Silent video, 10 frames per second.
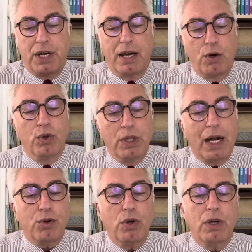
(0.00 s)
Yani
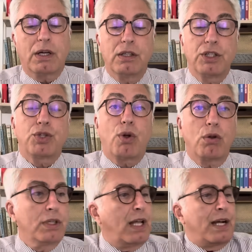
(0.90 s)
onlar diyor ya
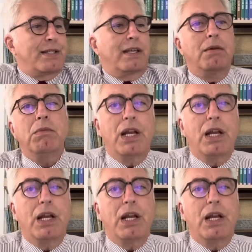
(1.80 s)
Kılıçdaroğlu giderse kim